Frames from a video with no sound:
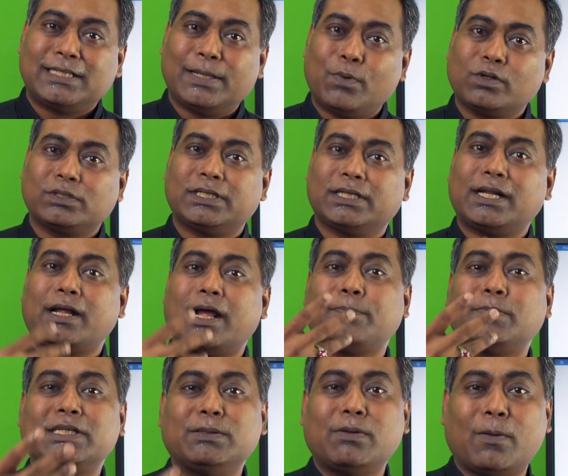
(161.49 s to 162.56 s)
এবং সেটা
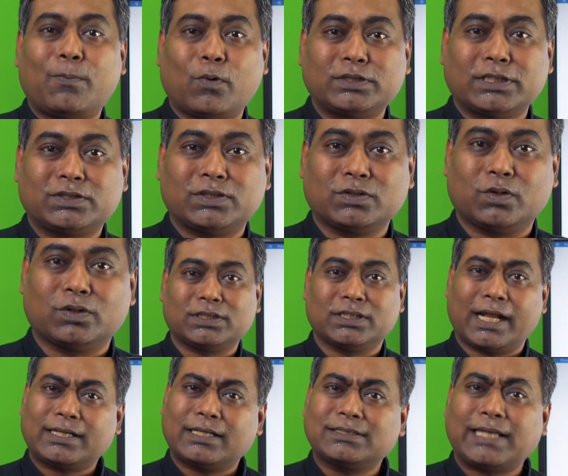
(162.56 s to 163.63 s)
আপনি কীভাবে প্রজেকশন করছেন
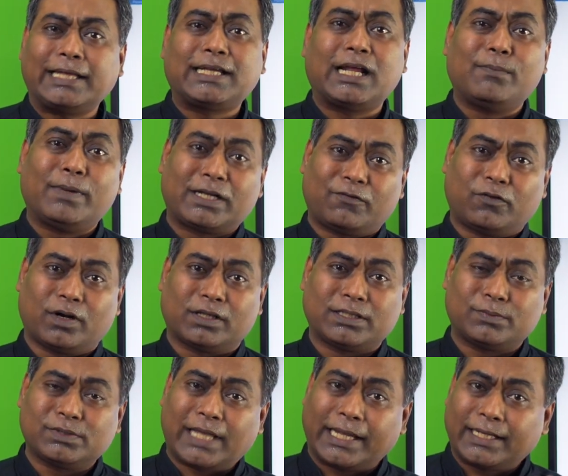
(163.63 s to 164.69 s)
একটা সাইকেল মেটাফোর আছে
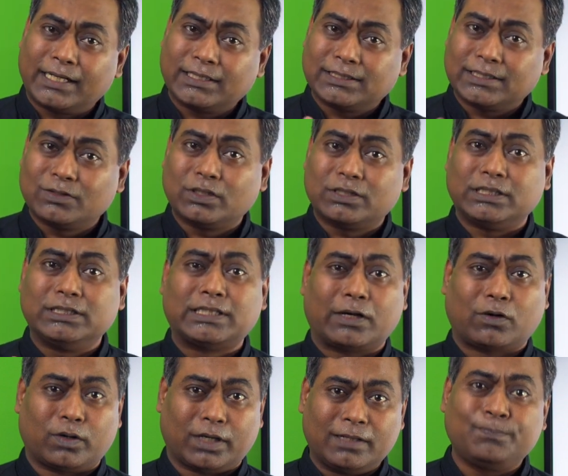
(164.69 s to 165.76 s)
আপনি সাইকেলের সাথে যদি চিন্তা
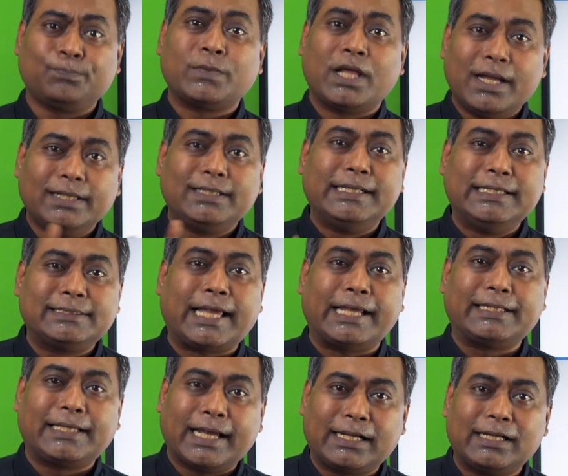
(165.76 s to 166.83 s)
করেন টি
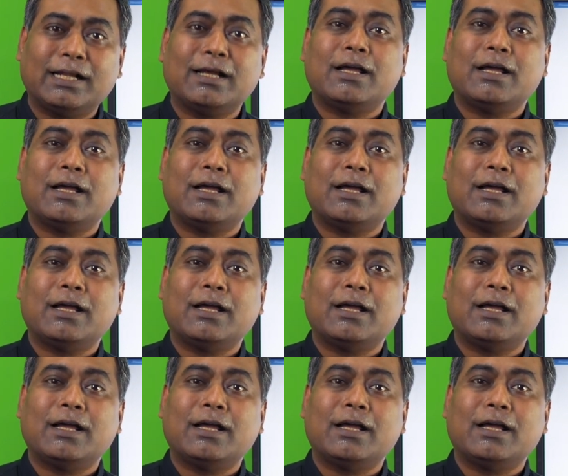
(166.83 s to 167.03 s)
সাইকেল